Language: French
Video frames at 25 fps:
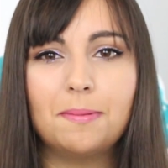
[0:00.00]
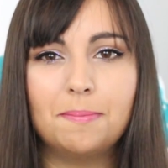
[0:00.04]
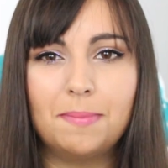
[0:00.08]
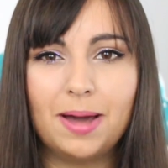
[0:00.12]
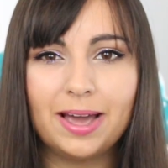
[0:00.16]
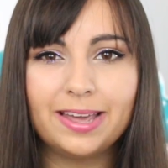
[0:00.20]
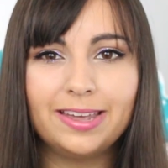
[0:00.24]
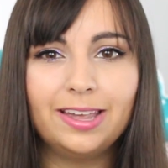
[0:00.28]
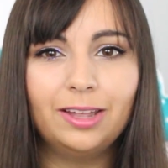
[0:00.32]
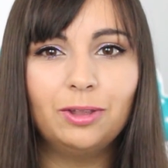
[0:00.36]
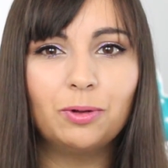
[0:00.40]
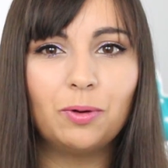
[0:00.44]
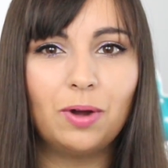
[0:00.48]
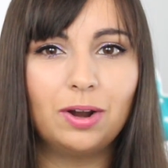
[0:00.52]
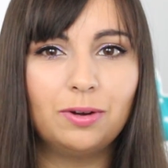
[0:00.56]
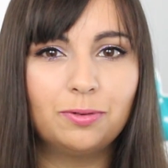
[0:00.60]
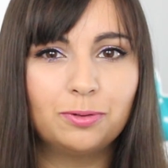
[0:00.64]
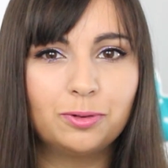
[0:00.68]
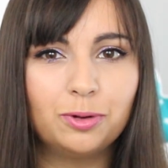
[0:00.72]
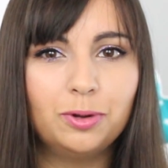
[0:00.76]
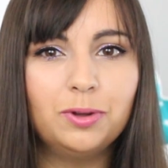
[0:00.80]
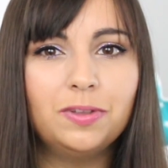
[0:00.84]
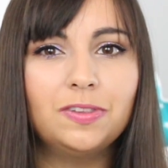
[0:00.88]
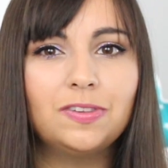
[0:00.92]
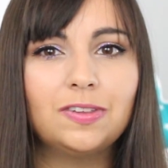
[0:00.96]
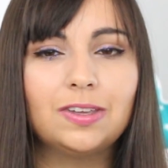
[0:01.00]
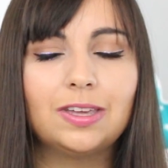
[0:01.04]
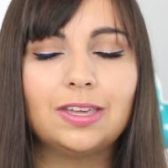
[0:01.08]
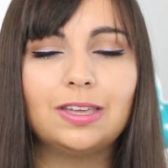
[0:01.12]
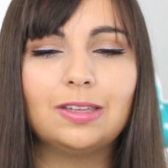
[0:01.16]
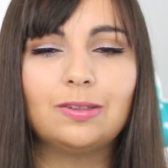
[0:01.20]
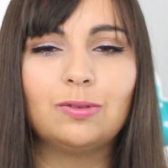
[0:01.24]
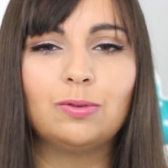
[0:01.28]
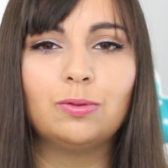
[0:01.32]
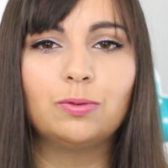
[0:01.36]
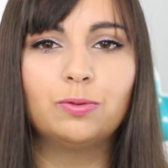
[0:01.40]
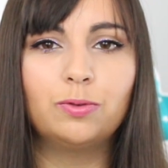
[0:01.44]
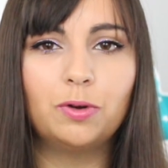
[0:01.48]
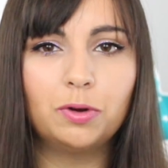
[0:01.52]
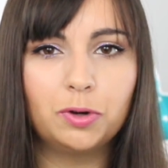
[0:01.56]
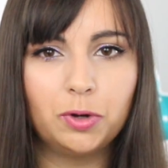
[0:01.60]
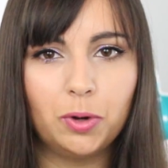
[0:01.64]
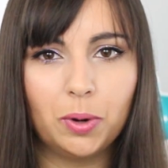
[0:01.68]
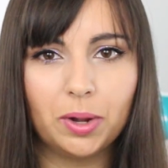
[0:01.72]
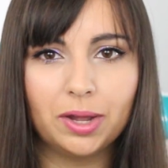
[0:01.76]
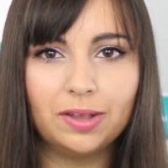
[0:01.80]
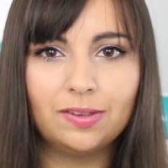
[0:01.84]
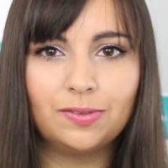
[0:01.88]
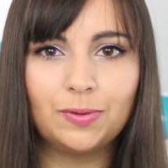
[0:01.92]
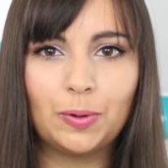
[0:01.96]
Marianne ralph Cox, qui est une
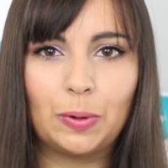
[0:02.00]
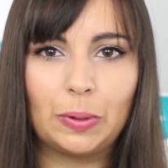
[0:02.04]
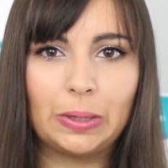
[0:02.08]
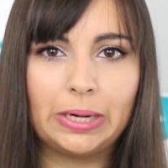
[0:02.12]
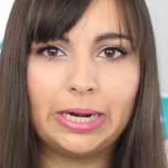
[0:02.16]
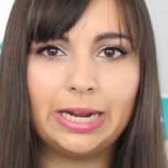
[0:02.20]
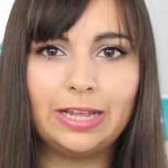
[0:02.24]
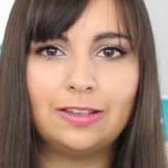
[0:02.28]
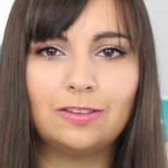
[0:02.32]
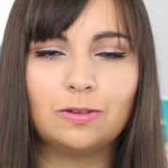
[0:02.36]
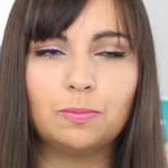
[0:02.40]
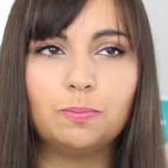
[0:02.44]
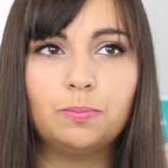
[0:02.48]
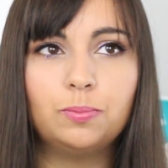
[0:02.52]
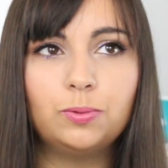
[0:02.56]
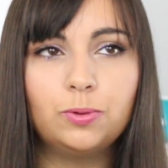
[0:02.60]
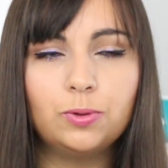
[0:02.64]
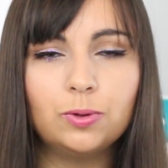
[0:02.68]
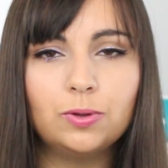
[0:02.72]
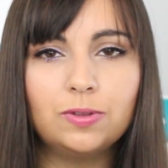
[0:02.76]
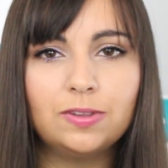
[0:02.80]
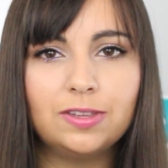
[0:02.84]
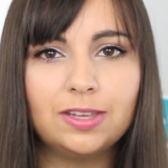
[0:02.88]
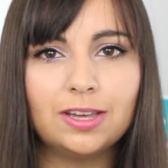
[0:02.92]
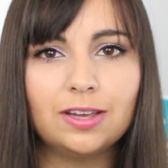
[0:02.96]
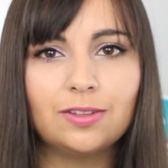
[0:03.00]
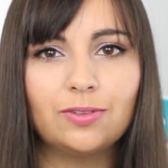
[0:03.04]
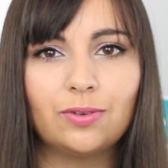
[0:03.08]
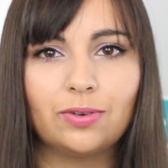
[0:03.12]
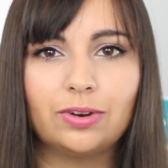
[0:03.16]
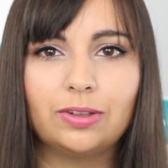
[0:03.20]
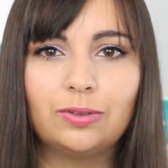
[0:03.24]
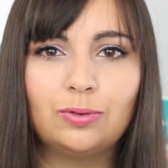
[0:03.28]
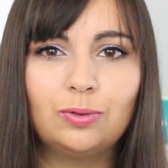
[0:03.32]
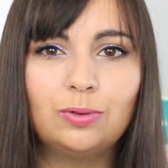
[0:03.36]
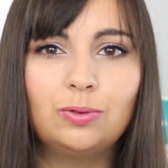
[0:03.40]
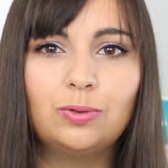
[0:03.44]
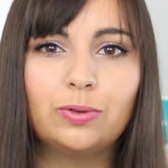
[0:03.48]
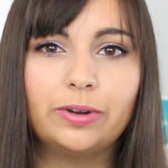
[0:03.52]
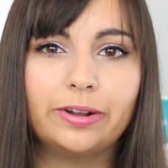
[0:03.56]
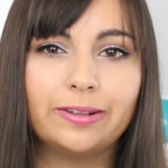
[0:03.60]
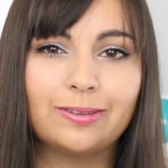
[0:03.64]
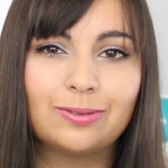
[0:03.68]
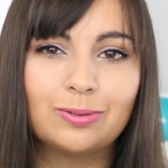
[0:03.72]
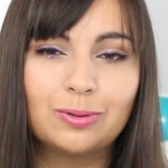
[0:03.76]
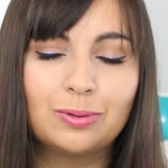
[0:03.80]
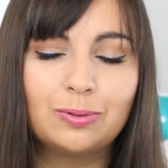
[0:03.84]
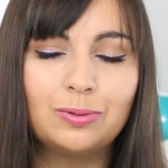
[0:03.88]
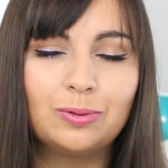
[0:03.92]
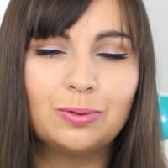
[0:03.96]
folkloriste anglaise pionnière dans l'étude de la
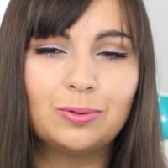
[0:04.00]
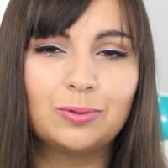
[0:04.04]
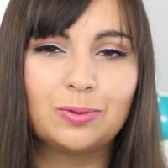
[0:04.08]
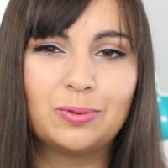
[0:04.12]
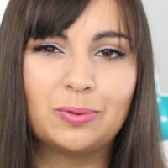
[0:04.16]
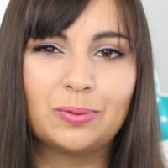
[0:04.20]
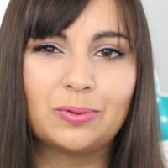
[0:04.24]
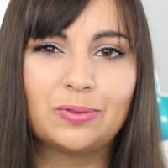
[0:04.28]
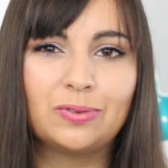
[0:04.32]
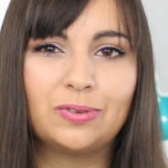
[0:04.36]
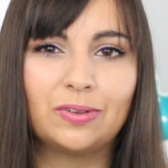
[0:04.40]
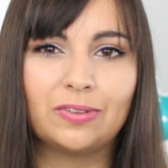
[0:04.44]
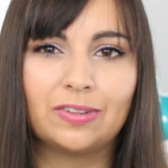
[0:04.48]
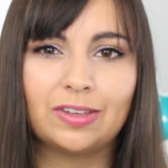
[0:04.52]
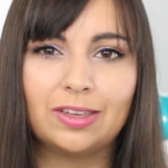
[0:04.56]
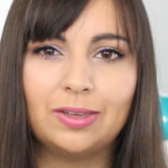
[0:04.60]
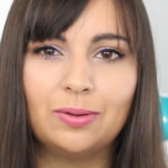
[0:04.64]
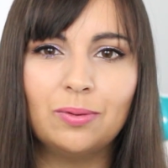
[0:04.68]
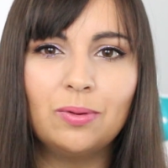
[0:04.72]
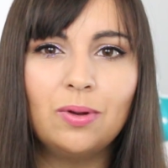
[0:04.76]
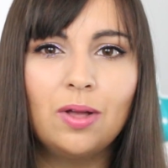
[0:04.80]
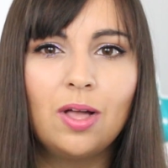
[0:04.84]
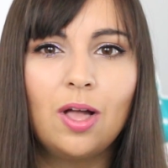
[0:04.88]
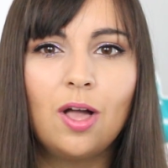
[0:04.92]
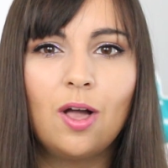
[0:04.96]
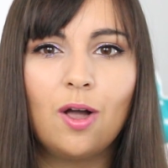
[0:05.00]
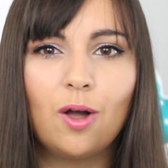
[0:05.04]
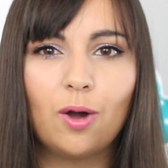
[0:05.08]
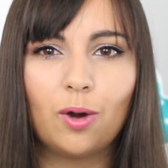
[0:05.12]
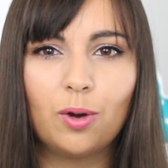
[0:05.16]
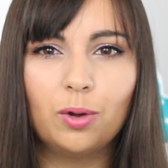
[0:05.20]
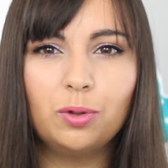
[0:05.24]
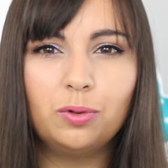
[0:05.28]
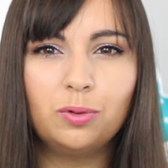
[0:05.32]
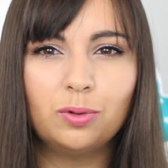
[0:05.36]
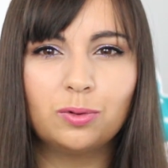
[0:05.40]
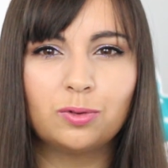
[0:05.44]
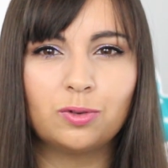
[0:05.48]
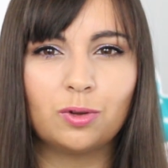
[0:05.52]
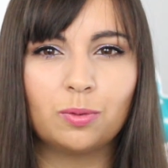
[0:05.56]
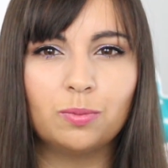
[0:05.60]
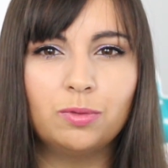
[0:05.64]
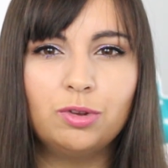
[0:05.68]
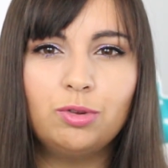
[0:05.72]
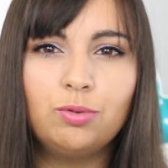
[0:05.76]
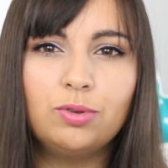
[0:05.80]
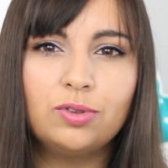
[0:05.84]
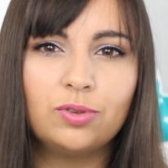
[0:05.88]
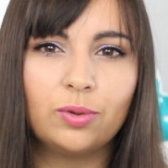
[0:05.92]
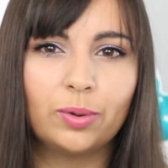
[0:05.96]
structure du conte Cendrillon, recense en
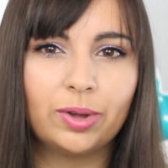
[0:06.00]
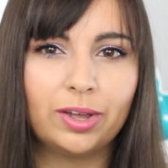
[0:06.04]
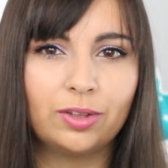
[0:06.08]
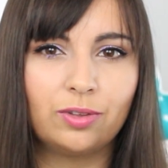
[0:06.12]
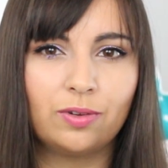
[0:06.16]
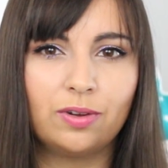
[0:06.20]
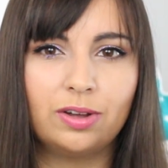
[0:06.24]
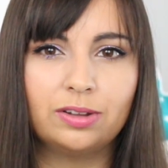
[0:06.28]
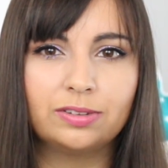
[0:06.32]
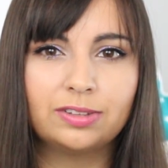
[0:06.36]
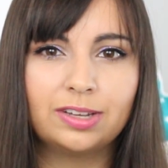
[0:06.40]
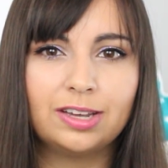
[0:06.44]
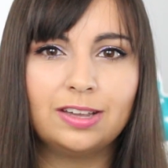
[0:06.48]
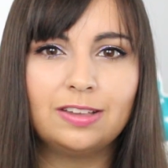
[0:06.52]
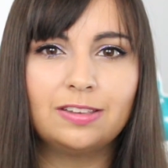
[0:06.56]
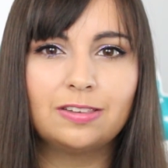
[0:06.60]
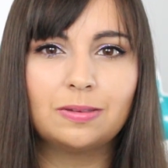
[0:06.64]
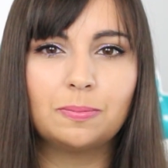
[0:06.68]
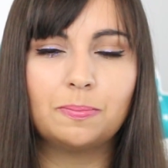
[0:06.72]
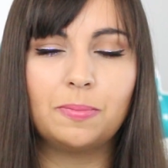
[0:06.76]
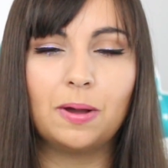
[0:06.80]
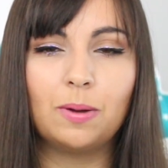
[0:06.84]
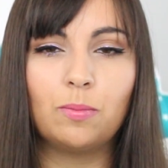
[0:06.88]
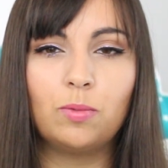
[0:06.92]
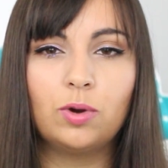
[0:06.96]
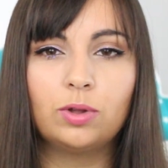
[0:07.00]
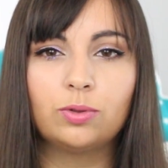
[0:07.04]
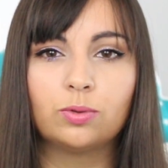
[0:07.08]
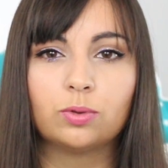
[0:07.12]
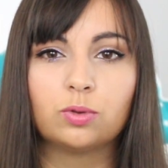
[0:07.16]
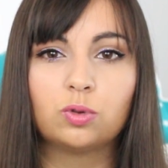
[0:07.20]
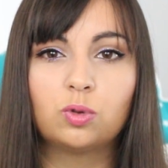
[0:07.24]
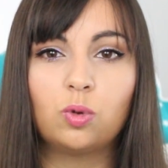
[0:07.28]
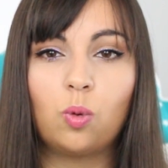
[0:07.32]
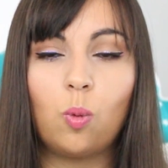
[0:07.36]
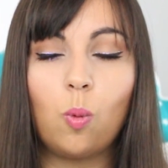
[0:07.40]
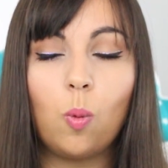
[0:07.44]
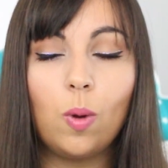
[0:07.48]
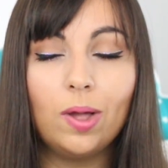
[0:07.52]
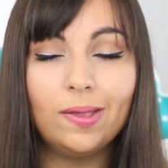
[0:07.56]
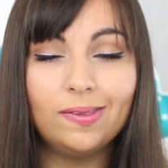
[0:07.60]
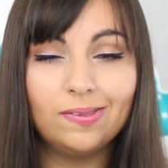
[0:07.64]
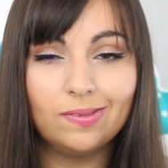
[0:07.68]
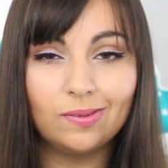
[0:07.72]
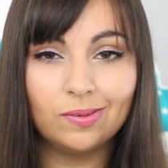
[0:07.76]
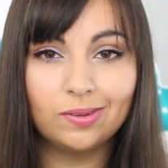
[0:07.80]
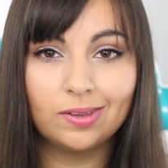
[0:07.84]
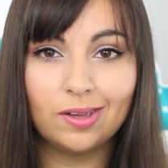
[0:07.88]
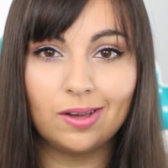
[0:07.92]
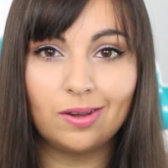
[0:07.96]
1893 pas moins de
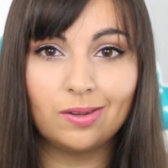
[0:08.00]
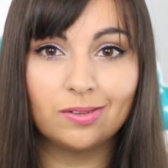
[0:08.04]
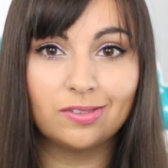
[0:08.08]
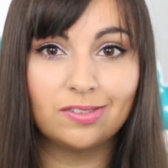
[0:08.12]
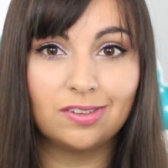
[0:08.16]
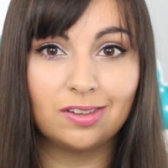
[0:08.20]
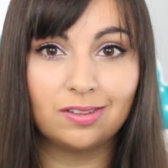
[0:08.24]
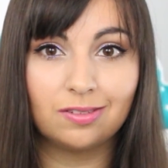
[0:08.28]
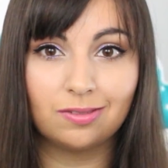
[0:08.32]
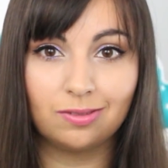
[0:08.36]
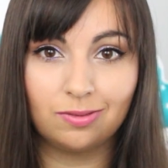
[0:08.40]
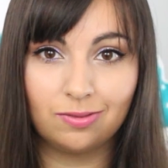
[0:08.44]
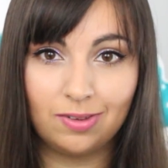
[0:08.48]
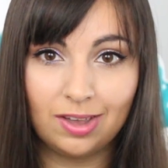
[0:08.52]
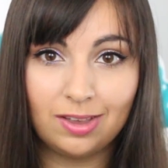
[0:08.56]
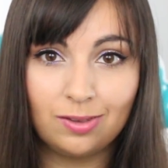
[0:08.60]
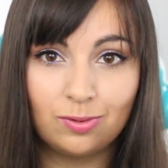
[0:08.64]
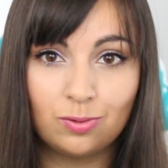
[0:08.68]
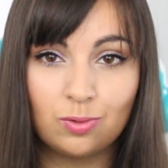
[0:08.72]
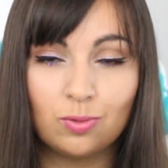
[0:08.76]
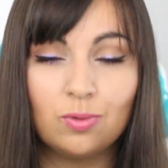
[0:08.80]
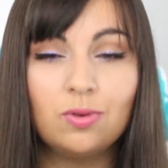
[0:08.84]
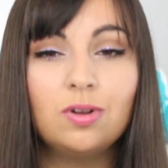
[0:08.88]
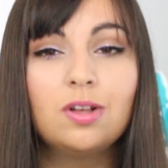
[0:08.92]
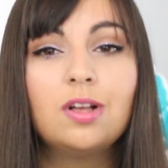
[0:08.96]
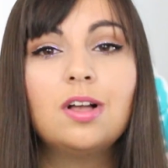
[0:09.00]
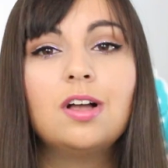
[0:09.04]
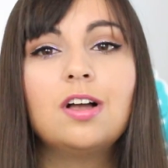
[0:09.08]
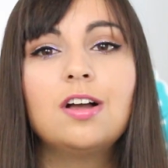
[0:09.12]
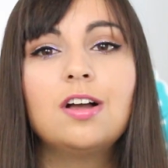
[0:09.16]
345 versions,